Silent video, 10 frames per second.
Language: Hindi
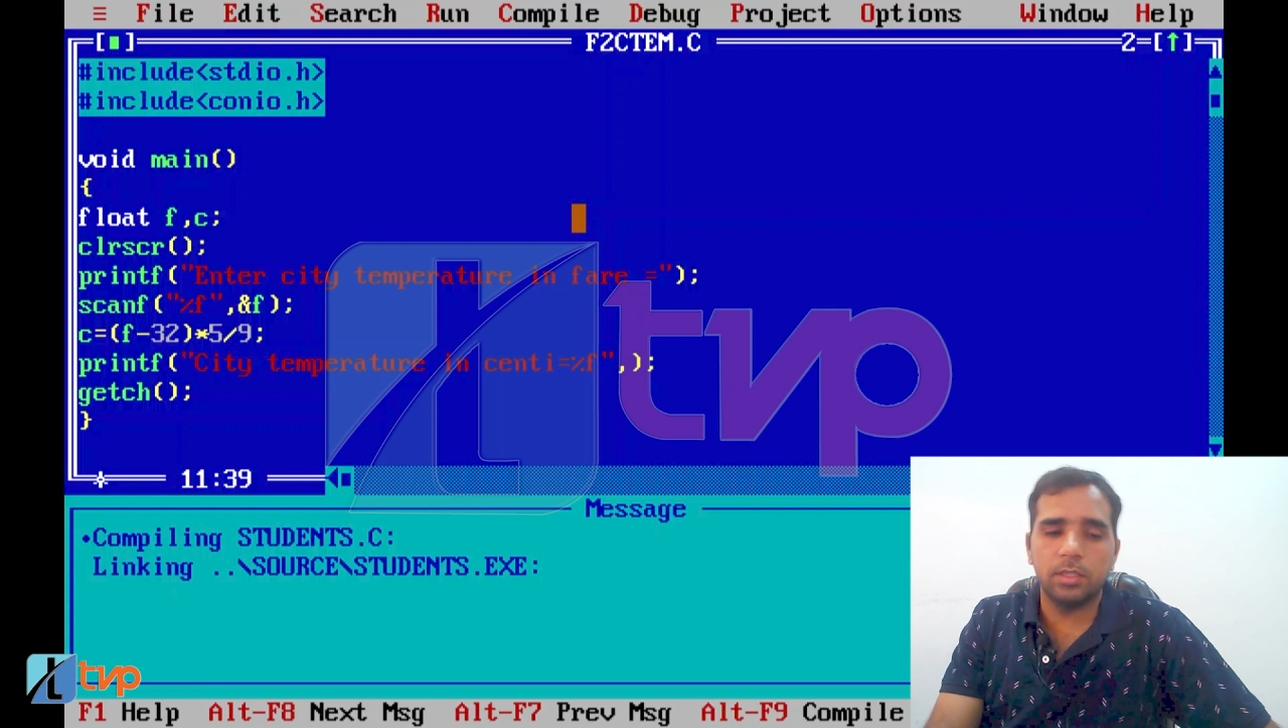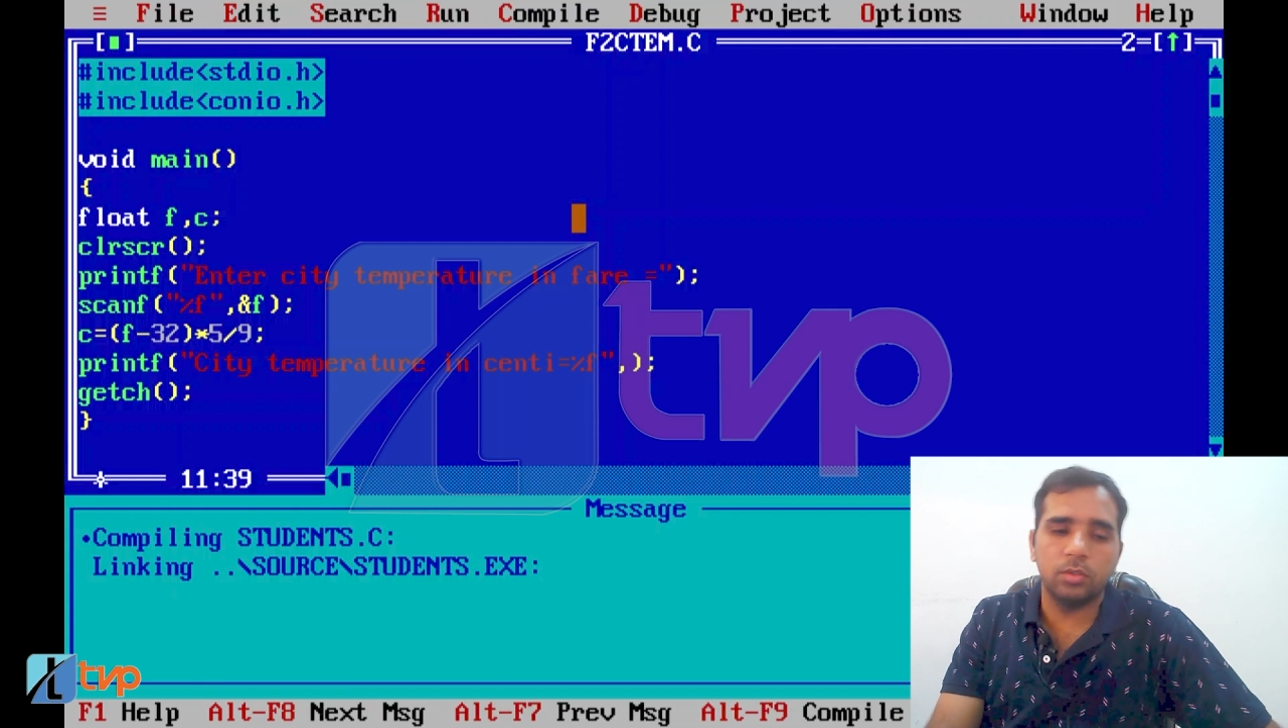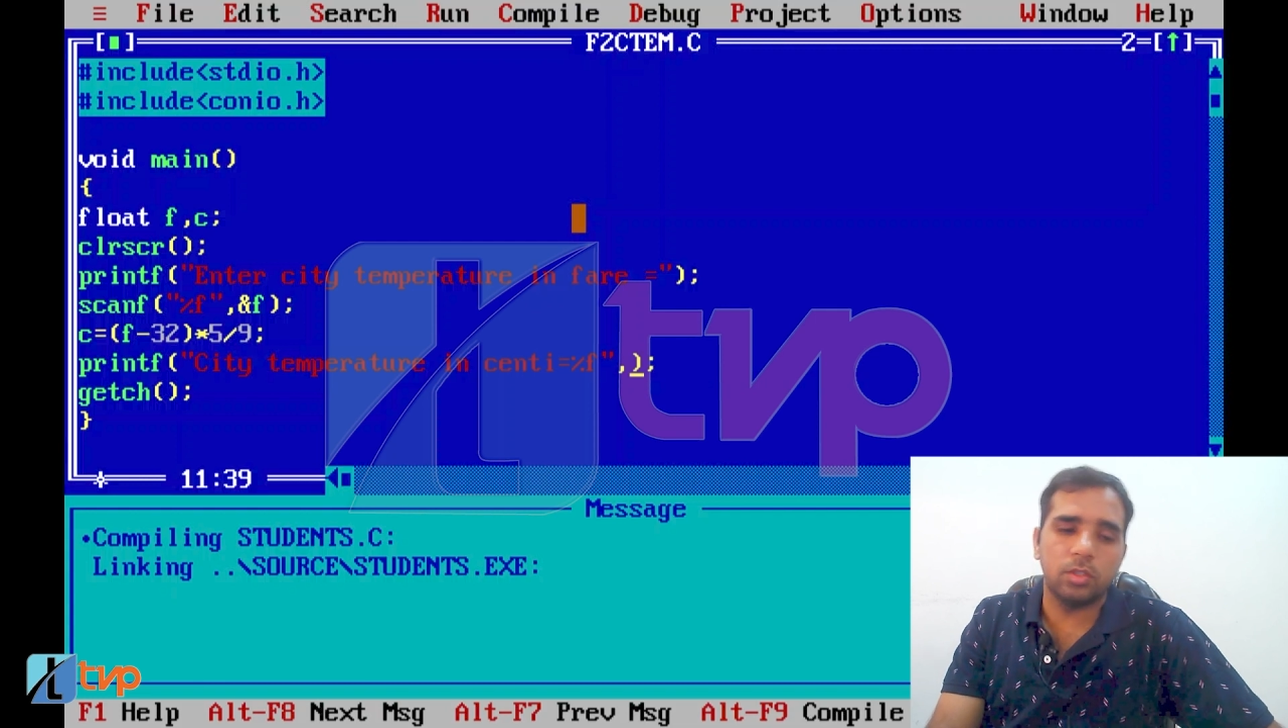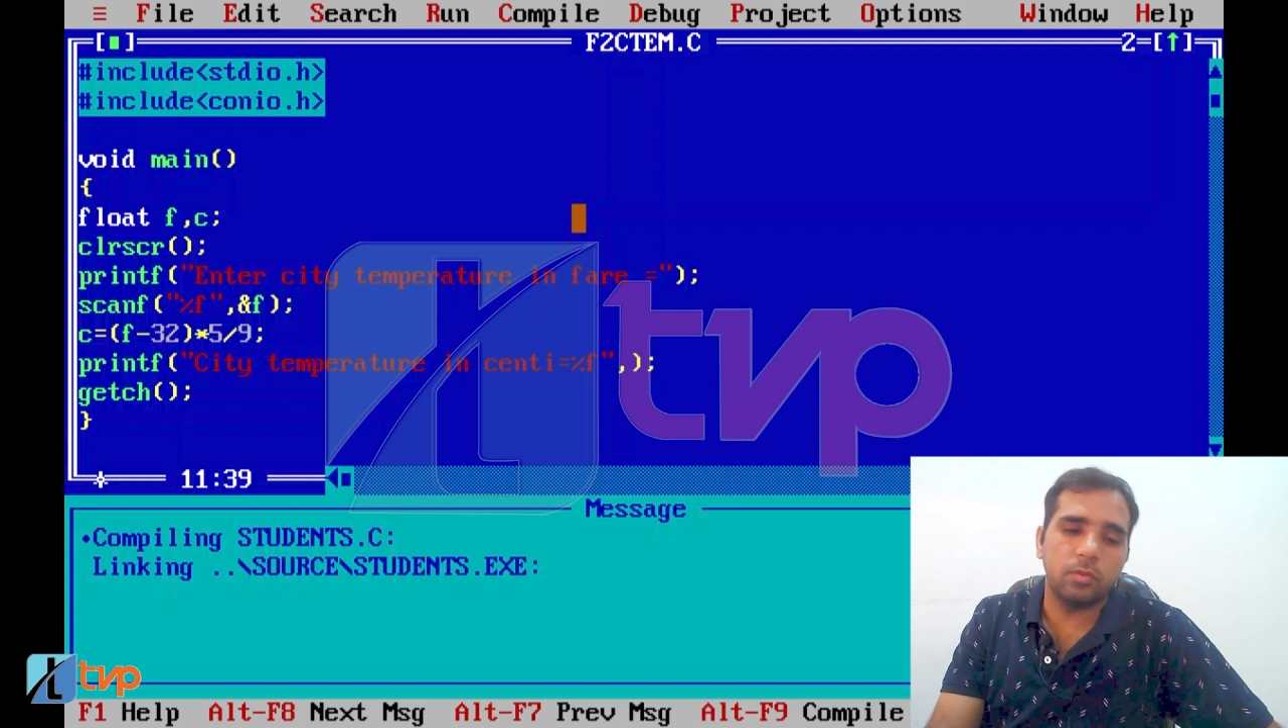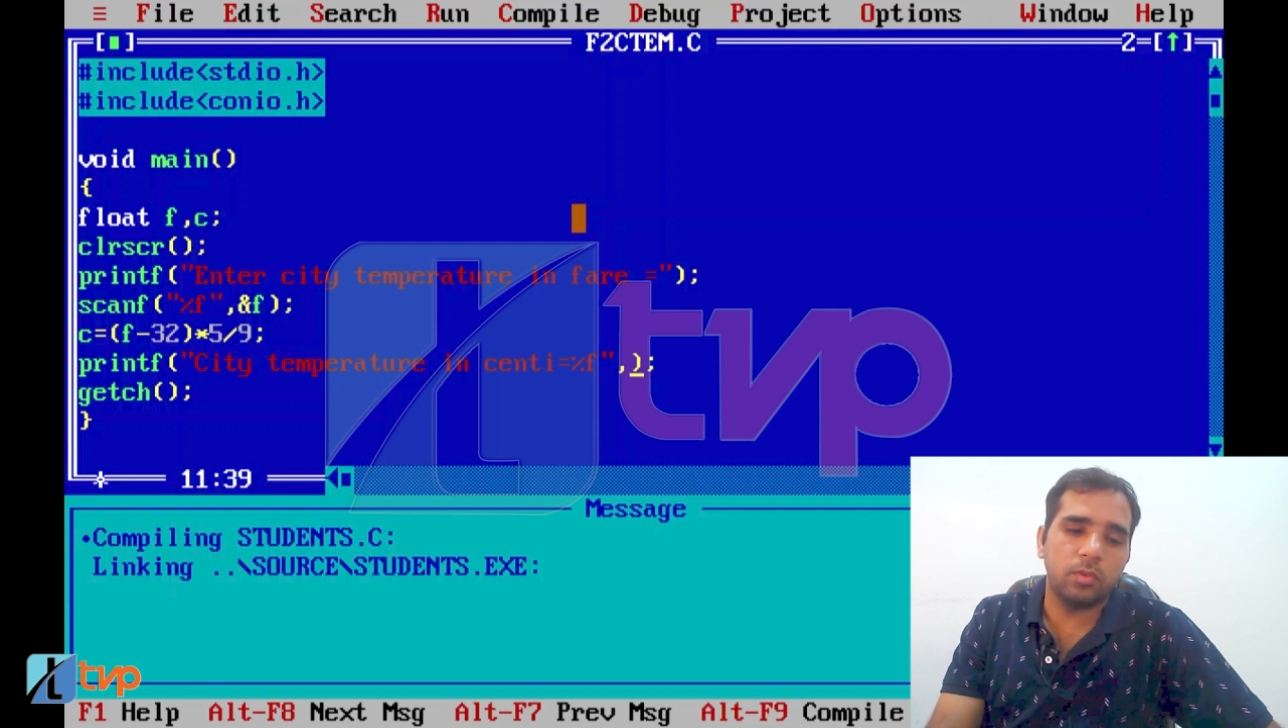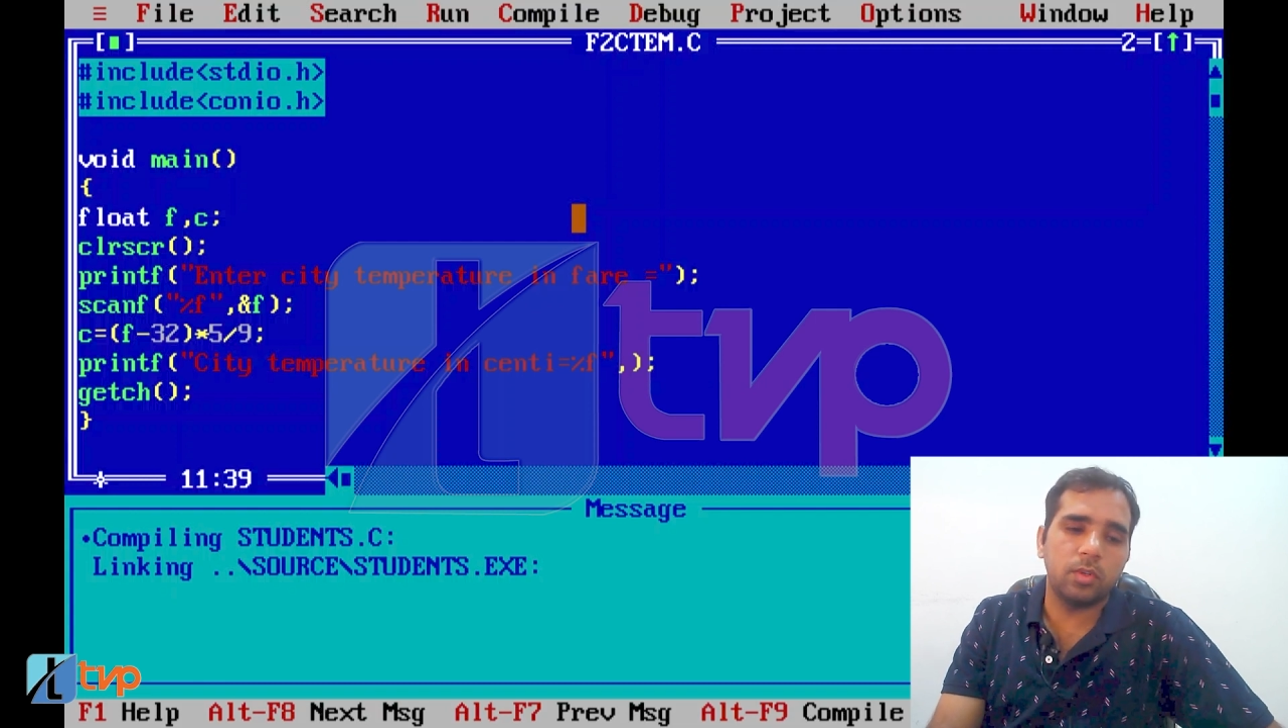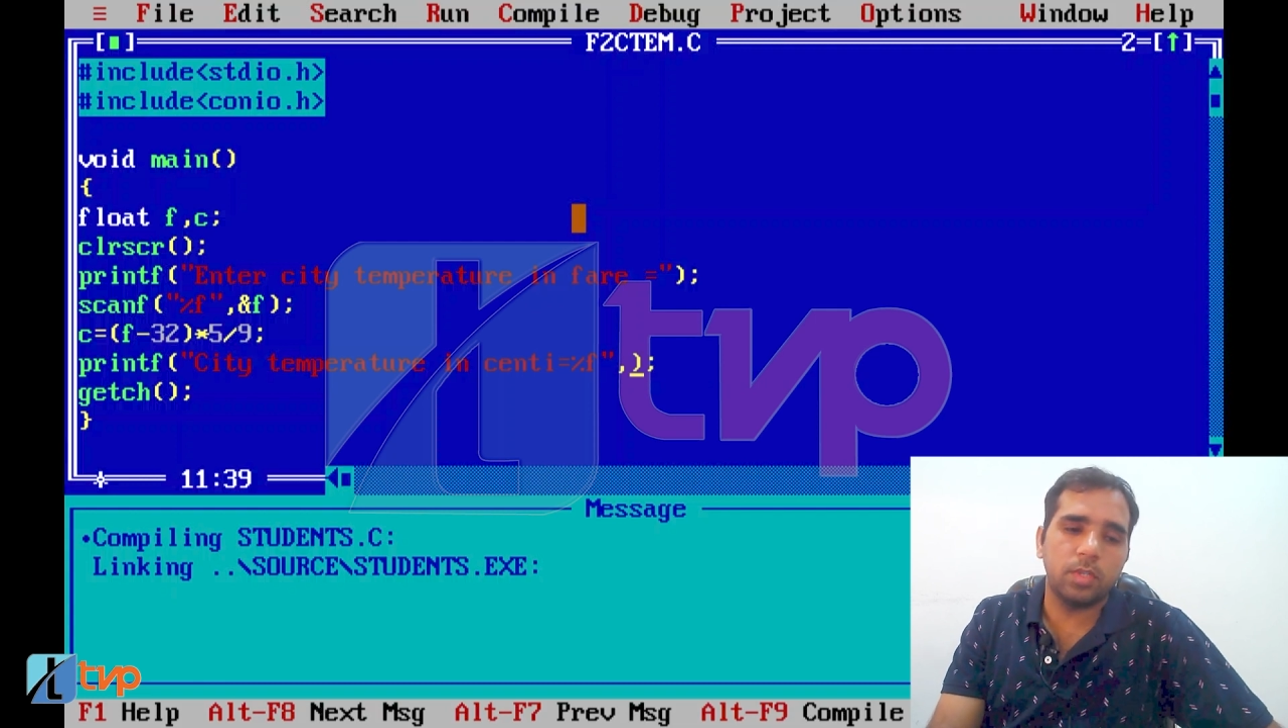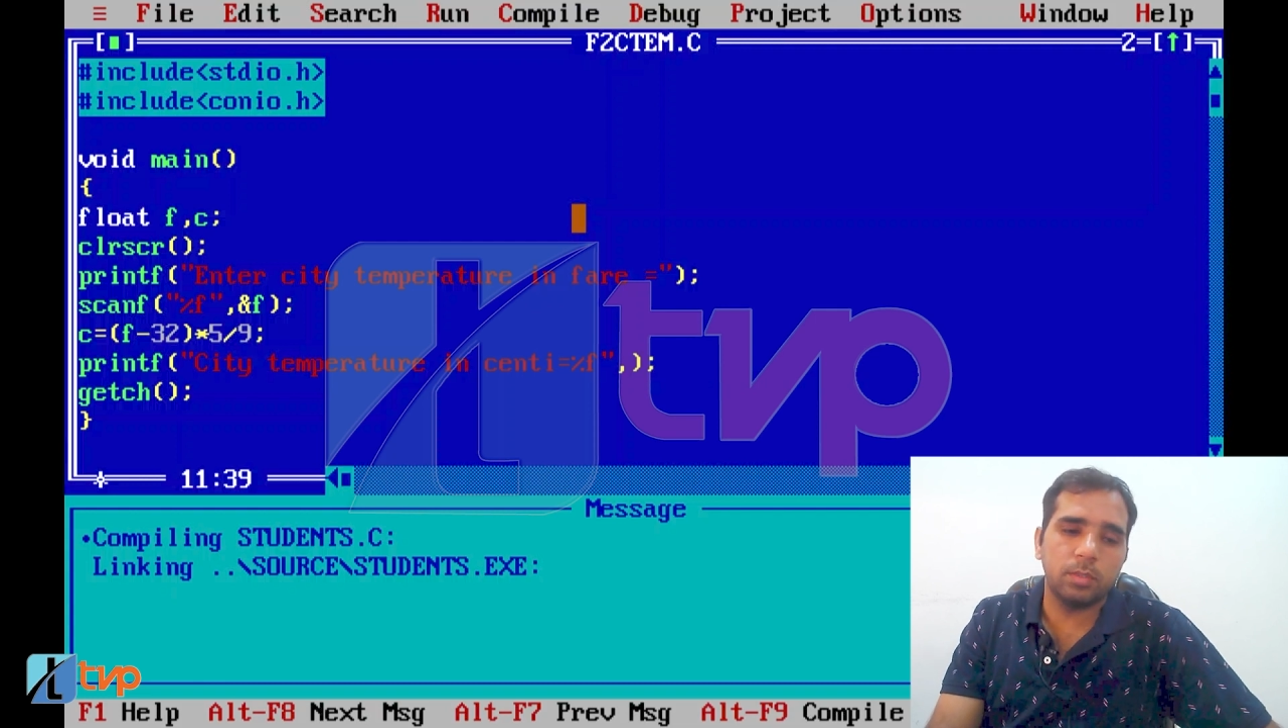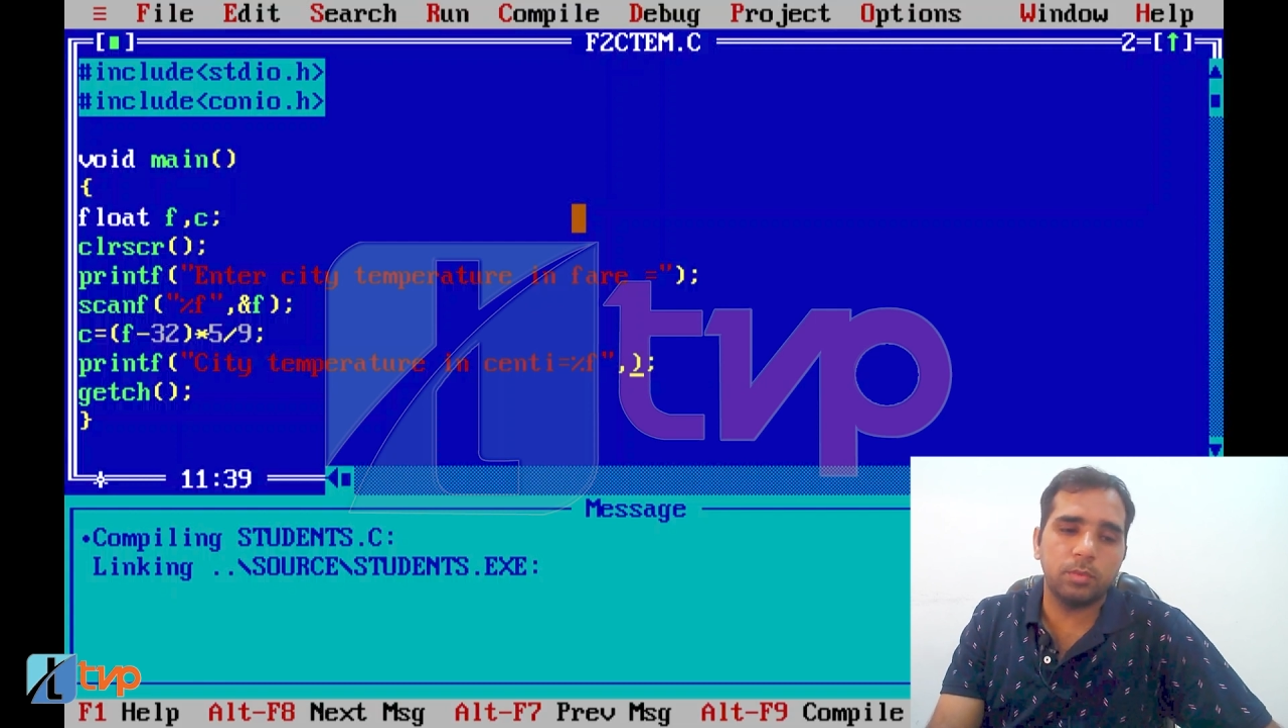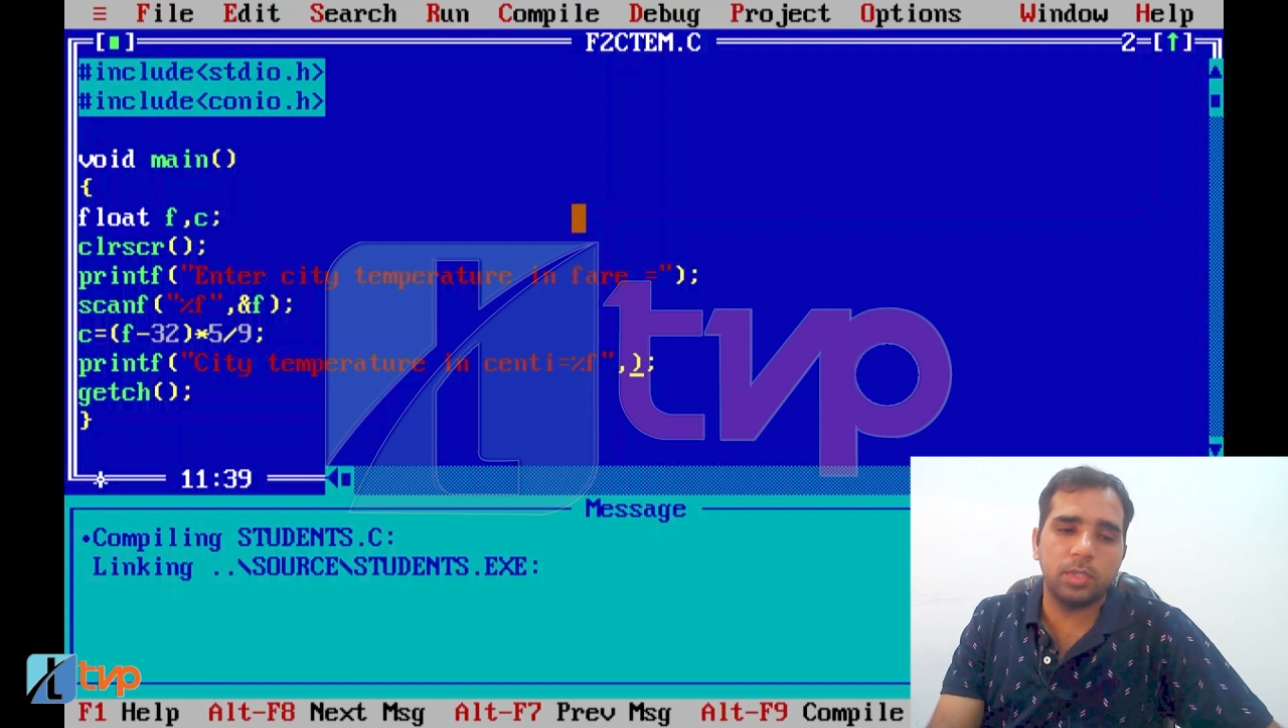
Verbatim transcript: जो कि फ्लोटिंग